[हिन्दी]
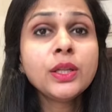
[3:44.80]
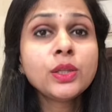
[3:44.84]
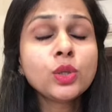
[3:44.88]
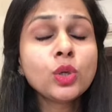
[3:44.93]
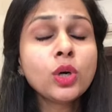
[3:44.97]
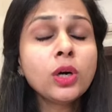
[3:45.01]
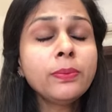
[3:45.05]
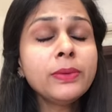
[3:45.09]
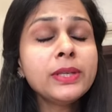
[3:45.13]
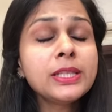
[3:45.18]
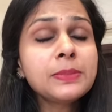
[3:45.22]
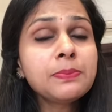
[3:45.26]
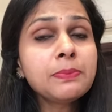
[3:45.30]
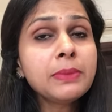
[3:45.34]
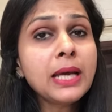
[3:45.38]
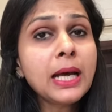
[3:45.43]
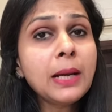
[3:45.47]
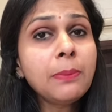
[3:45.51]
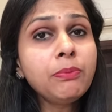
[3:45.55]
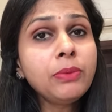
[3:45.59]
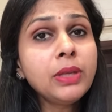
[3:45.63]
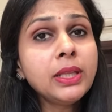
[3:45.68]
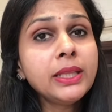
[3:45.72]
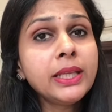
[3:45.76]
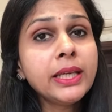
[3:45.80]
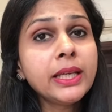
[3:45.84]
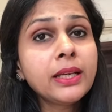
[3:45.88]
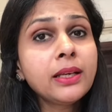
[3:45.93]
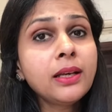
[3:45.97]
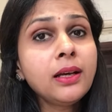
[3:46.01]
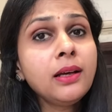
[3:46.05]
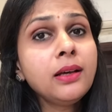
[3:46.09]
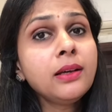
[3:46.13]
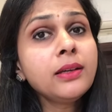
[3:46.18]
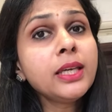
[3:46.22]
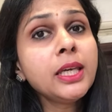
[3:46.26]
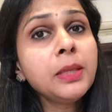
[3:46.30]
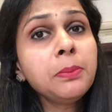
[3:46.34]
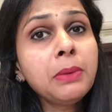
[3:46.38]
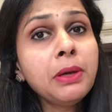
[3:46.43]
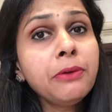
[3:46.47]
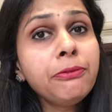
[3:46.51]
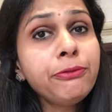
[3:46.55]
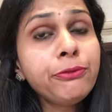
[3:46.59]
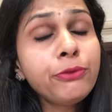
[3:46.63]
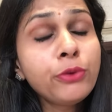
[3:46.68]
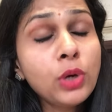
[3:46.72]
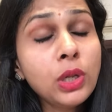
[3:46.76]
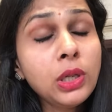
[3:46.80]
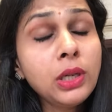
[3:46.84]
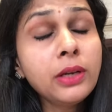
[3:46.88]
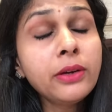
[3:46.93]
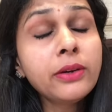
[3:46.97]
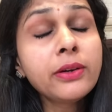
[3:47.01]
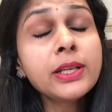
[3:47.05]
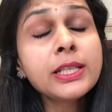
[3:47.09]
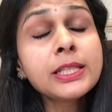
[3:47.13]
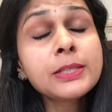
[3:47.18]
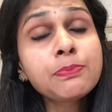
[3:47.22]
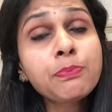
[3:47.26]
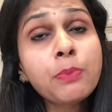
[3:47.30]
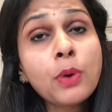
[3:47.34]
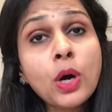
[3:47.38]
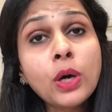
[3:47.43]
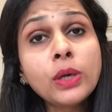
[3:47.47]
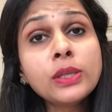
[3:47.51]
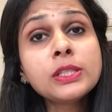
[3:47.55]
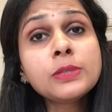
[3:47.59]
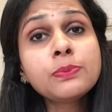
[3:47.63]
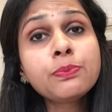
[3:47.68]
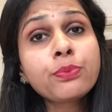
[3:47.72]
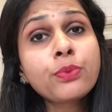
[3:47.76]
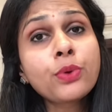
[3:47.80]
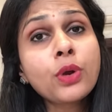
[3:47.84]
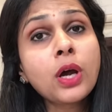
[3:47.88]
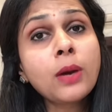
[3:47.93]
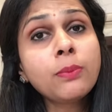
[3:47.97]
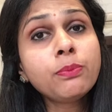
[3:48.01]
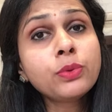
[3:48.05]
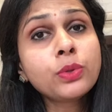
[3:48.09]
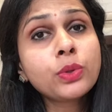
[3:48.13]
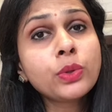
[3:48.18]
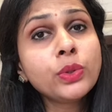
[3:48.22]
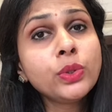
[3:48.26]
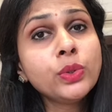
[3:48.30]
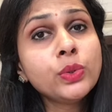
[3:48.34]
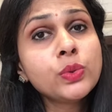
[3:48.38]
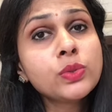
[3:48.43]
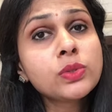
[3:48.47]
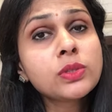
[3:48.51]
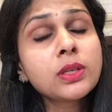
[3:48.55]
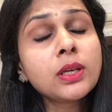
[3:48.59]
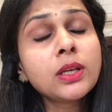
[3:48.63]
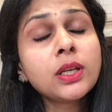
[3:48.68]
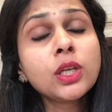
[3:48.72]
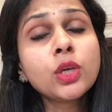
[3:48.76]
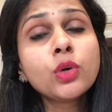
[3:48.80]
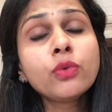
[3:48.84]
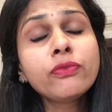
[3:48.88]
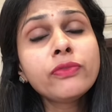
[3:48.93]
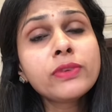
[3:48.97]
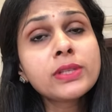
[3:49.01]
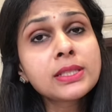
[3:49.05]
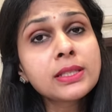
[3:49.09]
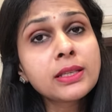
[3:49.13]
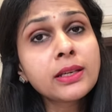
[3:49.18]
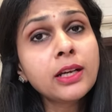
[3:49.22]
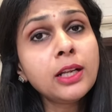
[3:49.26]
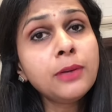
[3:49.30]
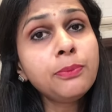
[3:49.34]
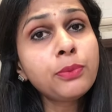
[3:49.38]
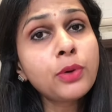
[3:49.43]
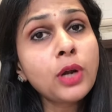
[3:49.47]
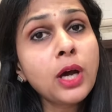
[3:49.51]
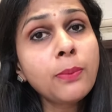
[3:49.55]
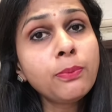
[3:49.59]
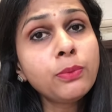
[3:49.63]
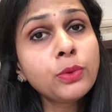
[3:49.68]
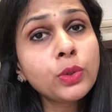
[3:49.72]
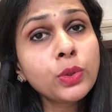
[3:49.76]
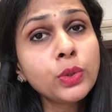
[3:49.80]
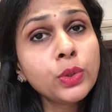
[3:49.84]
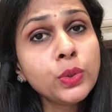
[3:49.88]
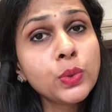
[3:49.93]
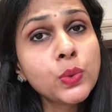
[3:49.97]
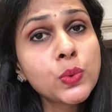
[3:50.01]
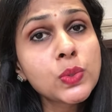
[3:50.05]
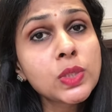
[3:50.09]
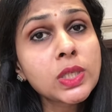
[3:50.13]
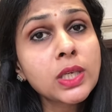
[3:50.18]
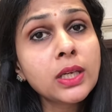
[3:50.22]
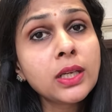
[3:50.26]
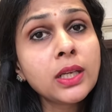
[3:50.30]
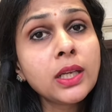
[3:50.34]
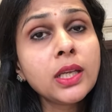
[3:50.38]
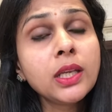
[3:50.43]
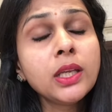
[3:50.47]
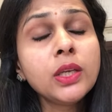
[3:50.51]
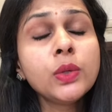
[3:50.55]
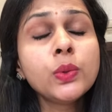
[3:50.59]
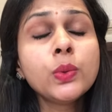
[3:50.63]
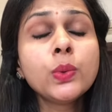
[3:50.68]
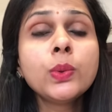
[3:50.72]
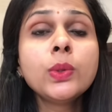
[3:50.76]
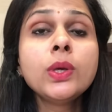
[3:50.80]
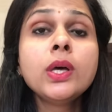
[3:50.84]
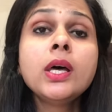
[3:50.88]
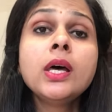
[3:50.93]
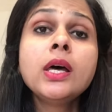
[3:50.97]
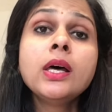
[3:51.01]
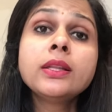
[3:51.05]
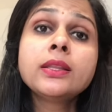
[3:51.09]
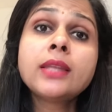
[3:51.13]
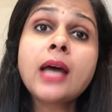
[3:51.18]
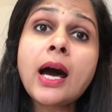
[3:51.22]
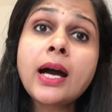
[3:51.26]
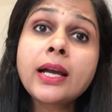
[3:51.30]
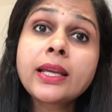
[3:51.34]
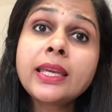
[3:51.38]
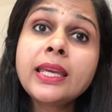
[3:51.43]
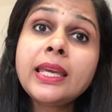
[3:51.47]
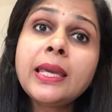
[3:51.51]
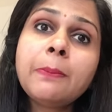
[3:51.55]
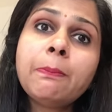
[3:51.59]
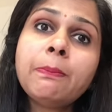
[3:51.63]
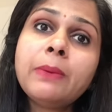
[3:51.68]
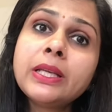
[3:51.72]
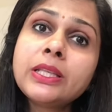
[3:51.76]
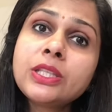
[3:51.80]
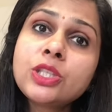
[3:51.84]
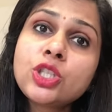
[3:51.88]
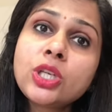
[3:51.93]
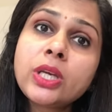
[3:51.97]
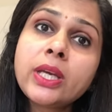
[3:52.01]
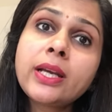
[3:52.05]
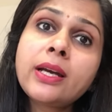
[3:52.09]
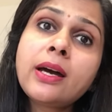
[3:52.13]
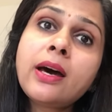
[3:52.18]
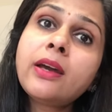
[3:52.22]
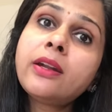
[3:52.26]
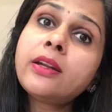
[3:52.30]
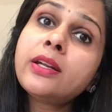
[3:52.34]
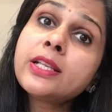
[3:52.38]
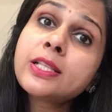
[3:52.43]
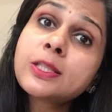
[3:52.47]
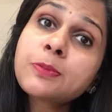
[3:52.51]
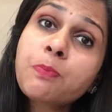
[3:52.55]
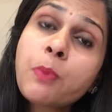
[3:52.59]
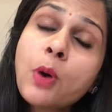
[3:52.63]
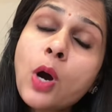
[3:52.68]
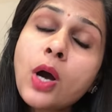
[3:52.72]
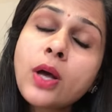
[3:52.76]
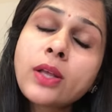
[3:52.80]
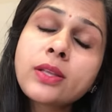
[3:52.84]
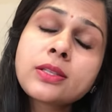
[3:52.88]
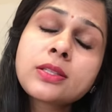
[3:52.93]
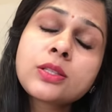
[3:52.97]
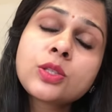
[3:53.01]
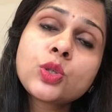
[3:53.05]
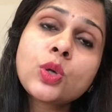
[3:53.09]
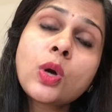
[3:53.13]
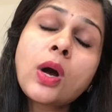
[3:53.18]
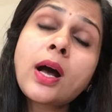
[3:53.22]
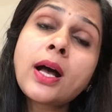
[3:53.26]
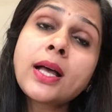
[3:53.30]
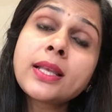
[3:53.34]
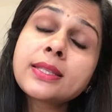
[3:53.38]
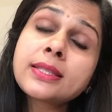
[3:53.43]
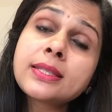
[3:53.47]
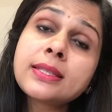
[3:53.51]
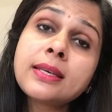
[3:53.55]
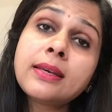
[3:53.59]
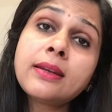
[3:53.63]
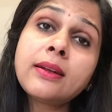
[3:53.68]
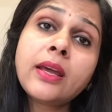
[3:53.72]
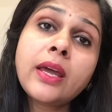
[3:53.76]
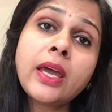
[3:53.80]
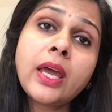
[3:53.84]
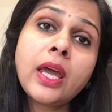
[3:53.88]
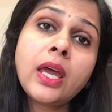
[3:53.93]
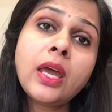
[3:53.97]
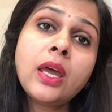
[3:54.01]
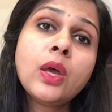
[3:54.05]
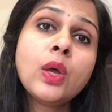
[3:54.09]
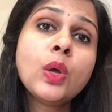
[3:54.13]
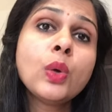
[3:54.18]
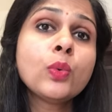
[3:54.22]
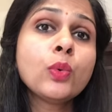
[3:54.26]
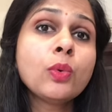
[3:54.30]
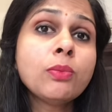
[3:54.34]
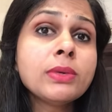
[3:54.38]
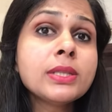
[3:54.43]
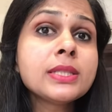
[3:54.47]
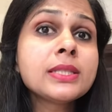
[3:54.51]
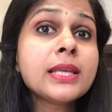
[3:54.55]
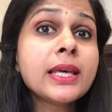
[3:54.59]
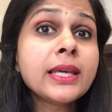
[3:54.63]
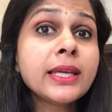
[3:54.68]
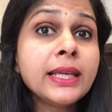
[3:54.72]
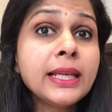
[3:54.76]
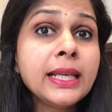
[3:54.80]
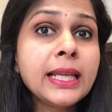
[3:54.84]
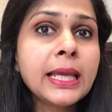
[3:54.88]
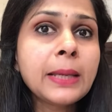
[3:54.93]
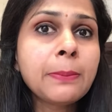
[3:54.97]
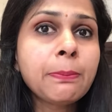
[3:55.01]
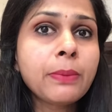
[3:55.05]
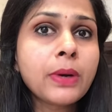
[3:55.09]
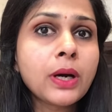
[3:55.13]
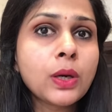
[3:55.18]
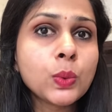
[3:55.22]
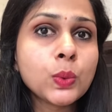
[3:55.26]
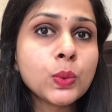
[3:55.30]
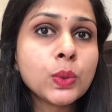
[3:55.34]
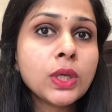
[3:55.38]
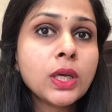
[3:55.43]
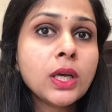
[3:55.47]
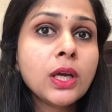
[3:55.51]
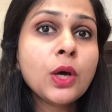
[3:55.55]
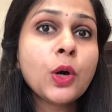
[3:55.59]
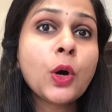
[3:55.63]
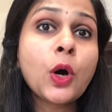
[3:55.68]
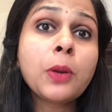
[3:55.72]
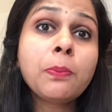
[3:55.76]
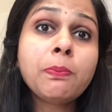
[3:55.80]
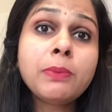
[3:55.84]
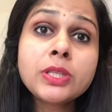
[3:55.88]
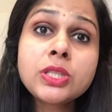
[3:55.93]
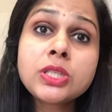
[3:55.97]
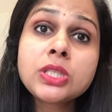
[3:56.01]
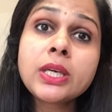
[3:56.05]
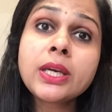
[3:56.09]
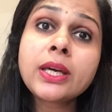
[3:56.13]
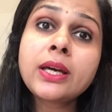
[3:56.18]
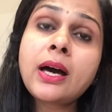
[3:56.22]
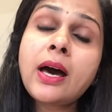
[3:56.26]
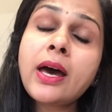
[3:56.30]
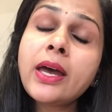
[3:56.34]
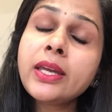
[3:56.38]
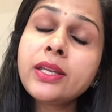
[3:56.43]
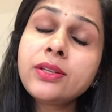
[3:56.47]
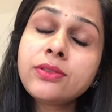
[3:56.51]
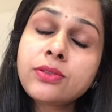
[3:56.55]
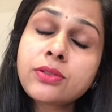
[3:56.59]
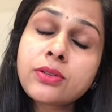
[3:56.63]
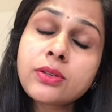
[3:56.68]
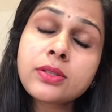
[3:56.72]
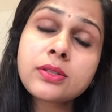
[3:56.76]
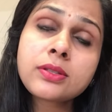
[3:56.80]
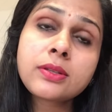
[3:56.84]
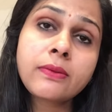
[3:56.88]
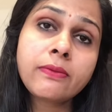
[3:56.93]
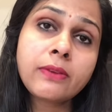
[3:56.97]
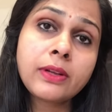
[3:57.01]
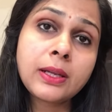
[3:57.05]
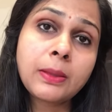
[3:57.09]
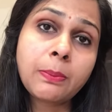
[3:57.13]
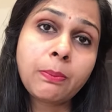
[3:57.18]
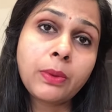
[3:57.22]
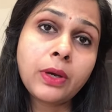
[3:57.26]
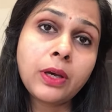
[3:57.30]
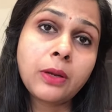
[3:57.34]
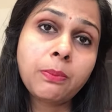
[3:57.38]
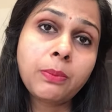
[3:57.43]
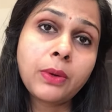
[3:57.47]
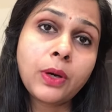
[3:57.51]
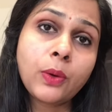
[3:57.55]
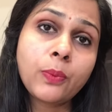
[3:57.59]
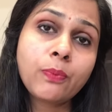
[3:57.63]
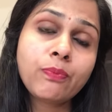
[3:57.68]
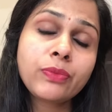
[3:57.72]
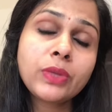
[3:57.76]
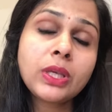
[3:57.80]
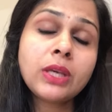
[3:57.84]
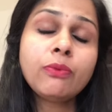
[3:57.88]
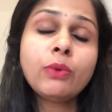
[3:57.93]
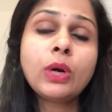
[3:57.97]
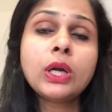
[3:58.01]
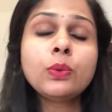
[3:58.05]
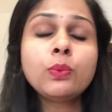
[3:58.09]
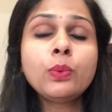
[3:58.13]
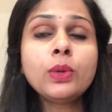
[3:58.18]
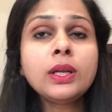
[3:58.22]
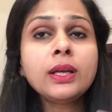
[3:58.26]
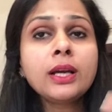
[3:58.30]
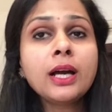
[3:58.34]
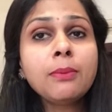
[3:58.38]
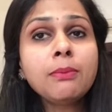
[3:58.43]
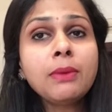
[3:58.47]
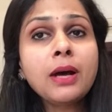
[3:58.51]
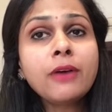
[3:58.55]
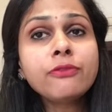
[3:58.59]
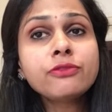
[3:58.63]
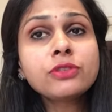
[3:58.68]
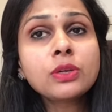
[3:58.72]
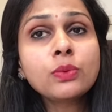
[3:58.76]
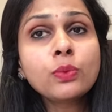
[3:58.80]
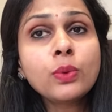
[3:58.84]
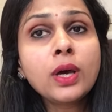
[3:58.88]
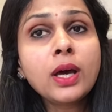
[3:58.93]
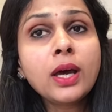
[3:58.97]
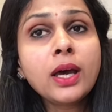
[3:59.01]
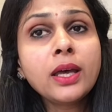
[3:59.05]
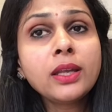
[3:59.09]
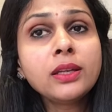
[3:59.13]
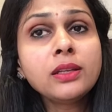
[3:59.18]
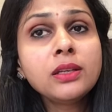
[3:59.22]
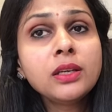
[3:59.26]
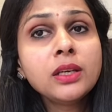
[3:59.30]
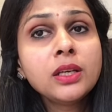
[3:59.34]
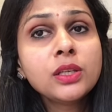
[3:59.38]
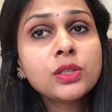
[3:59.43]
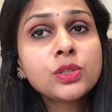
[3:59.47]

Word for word: तो अब इसमें आपने देखा कि मैं फुल रिस्पॉन्स प्रॉम्प्ट को यूज कर रही हूँ फिजिकल प्रॉम्प्ट को यूज कर रही हूँ ताकि बच्चे का रिस्पॉन्स जो आंसर है वो मैं सही ले पाऊं और बच्चे का इंटरेस्ट डेवलप कर पाऊं कि व्हाट विल कम आफ्टर वन